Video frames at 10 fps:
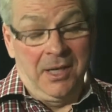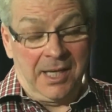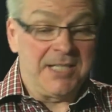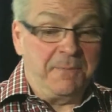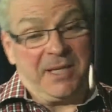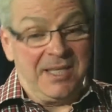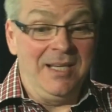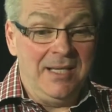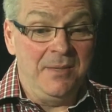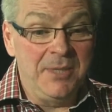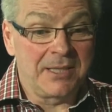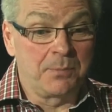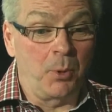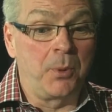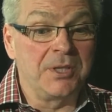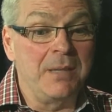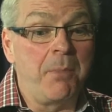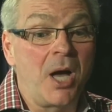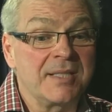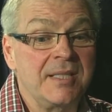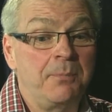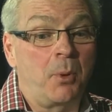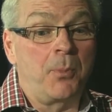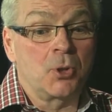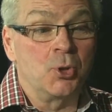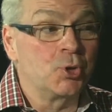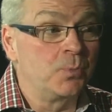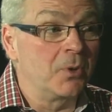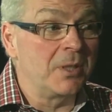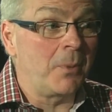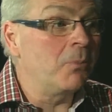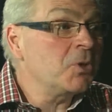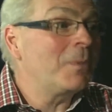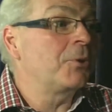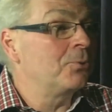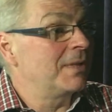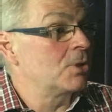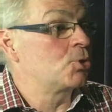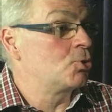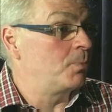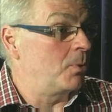respecter les limites pour pas dépasser, pour pas que le jupon dépasse. Moi, je parle tout le temps du